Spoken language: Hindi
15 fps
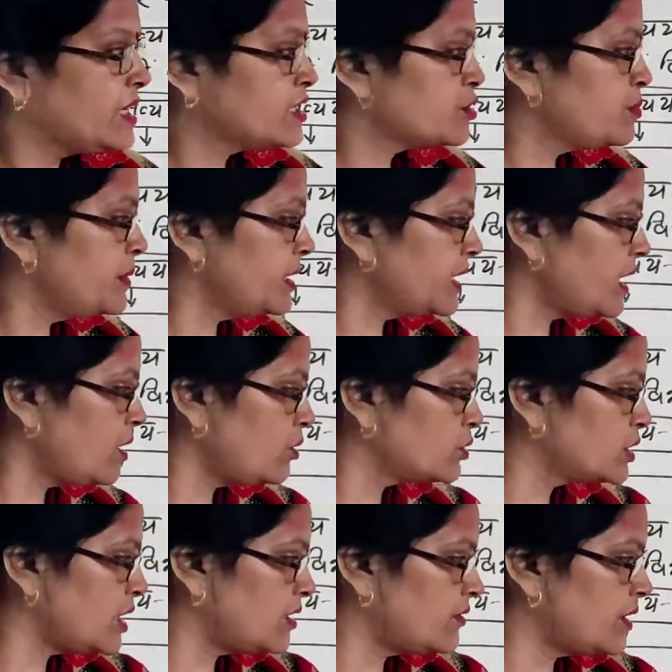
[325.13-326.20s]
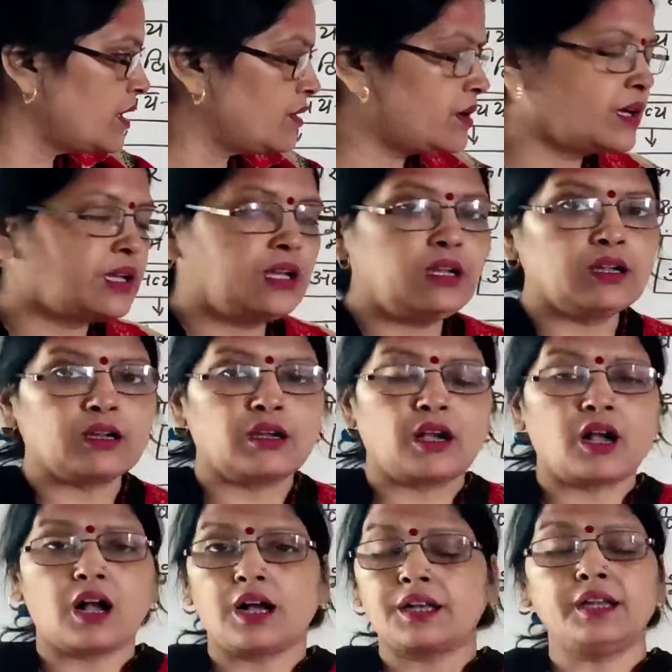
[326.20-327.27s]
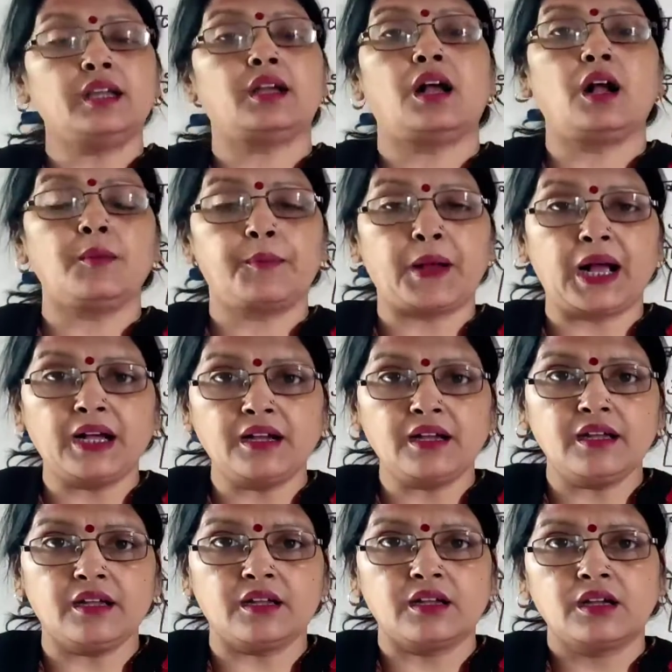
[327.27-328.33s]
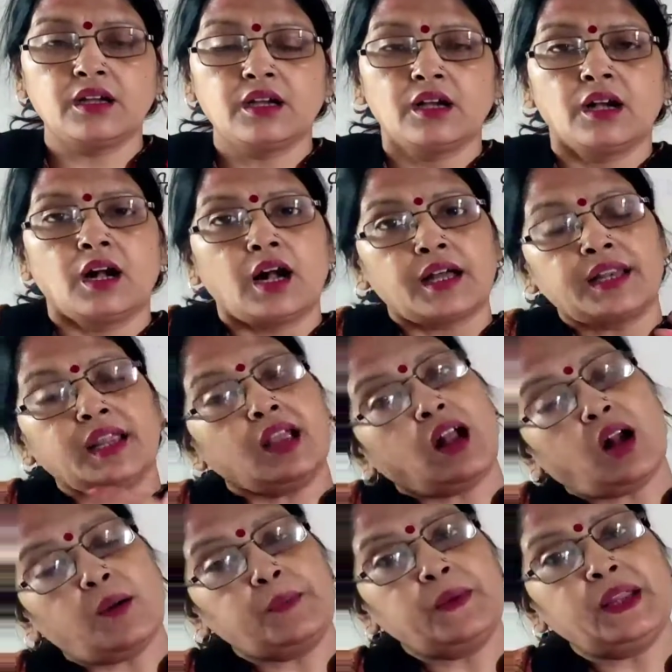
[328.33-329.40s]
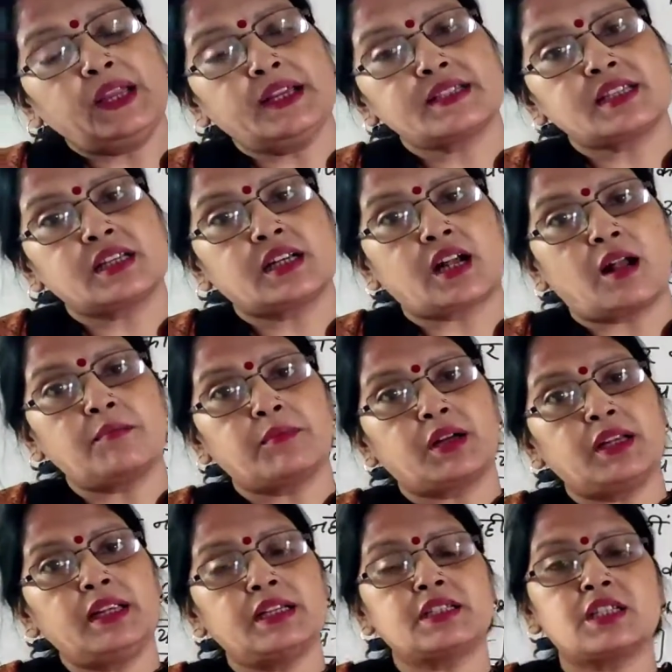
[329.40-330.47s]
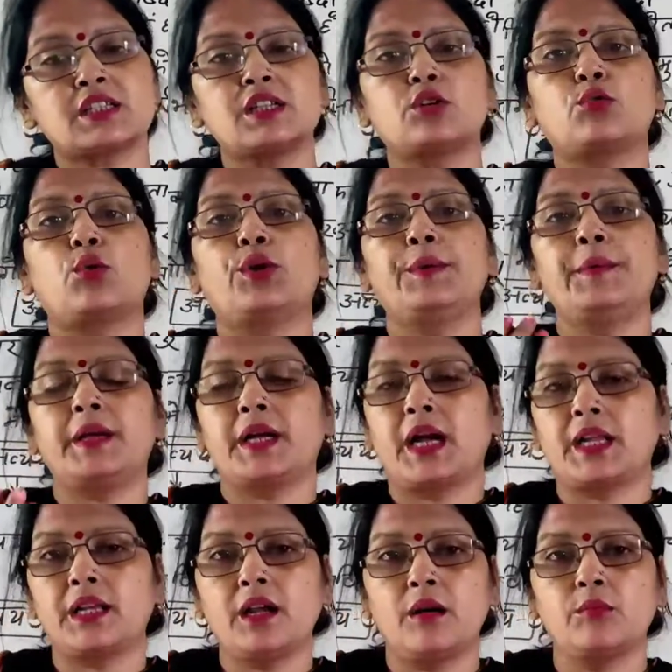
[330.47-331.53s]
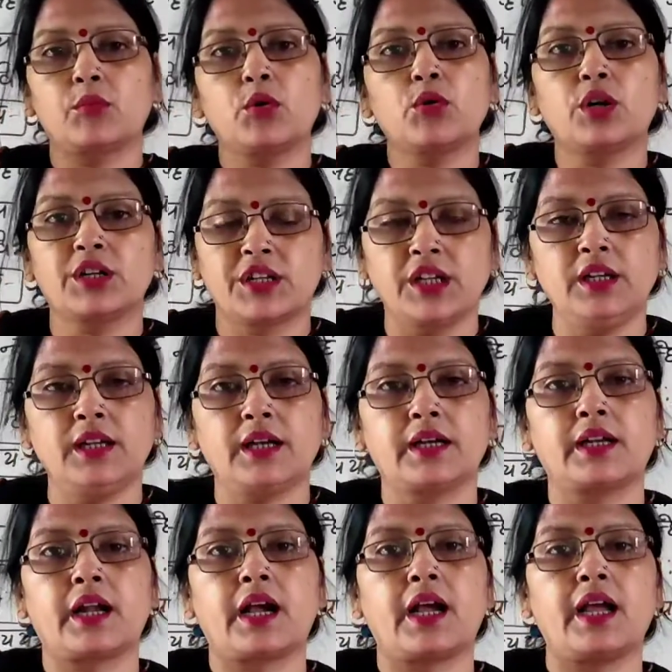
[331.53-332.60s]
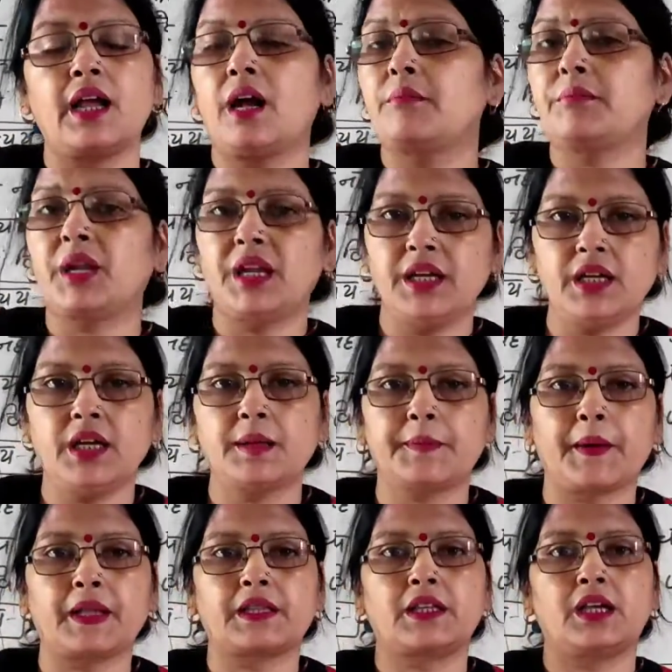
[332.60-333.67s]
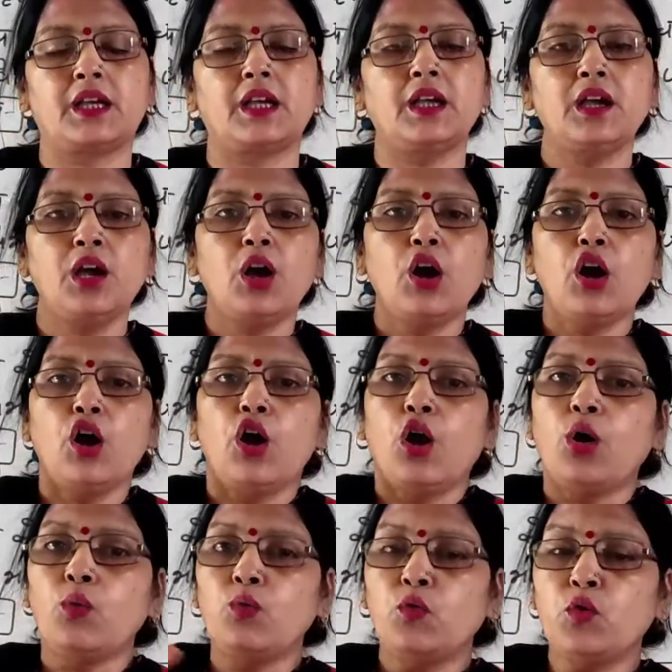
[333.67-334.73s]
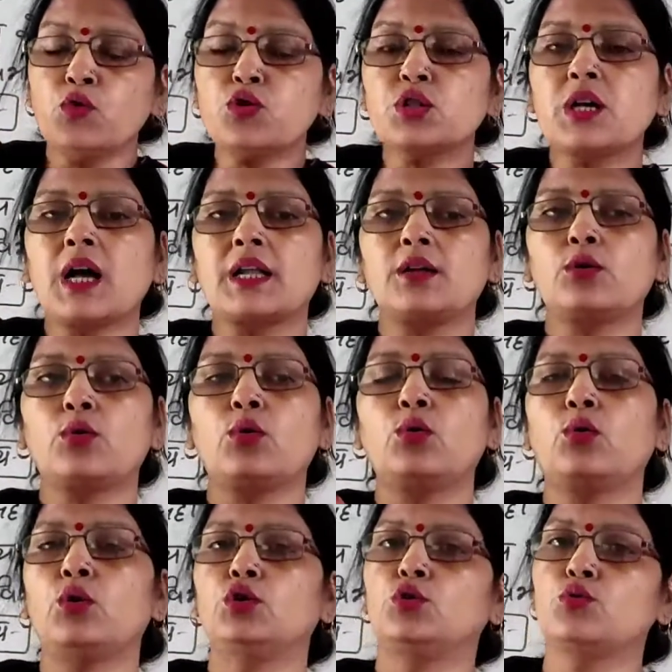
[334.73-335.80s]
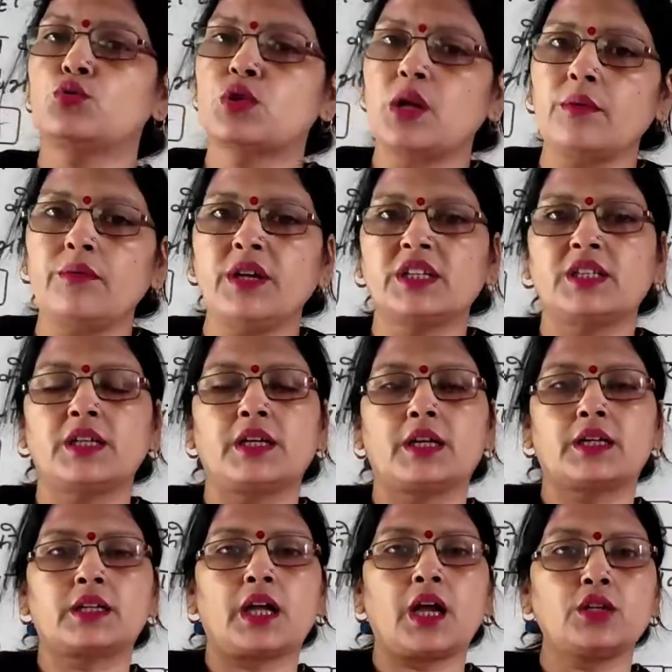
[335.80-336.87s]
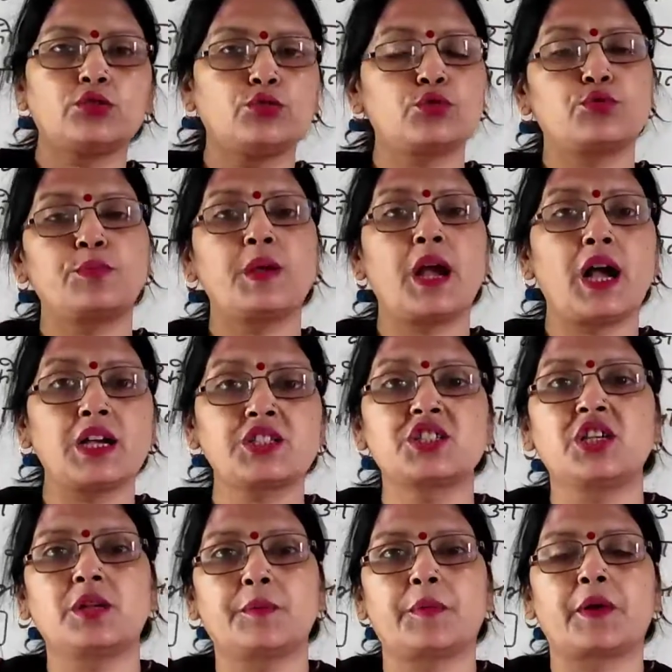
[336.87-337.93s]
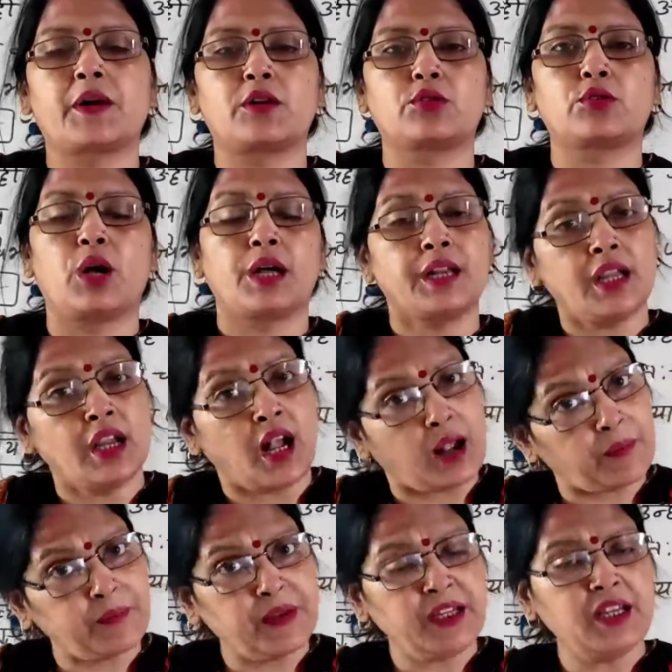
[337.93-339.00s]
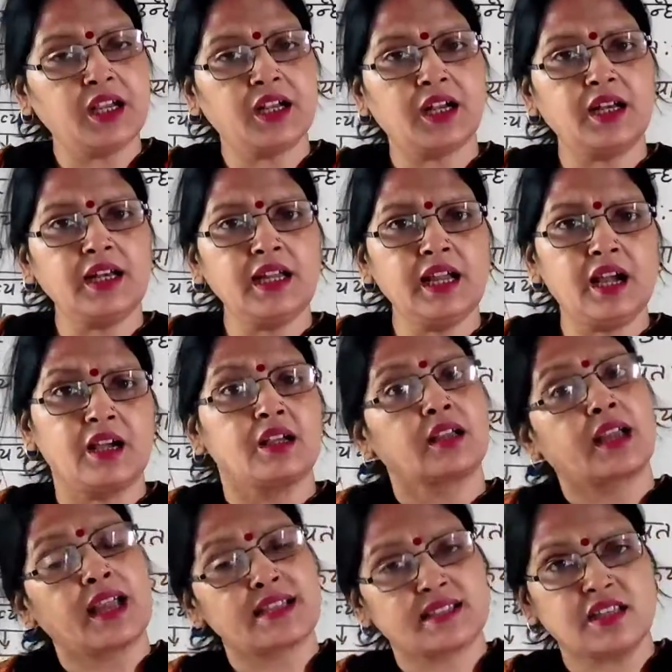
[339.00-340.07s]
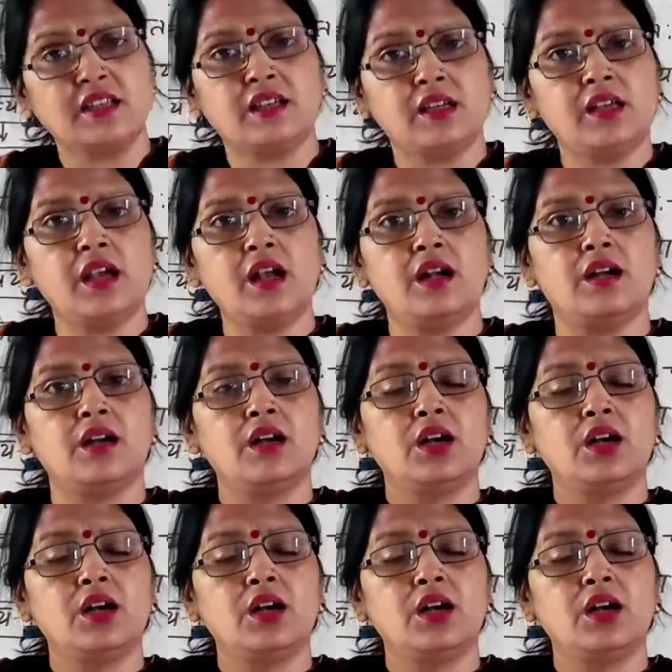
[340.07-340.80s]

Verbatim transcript: इसमें क्या होता है कि अरे अरे आप आ गए अरे आपने ऐसे काम कर लिया जैसे कोई भी कार्य हमको कठिन लग रहा है हम नहीं कर पाते हैं और वो उस कार्य को कोई दूसरा व्यक्ति करता है तो उसमें आश्चर्य प्रकट हो अरे आपने ये कर लिया कैसे किया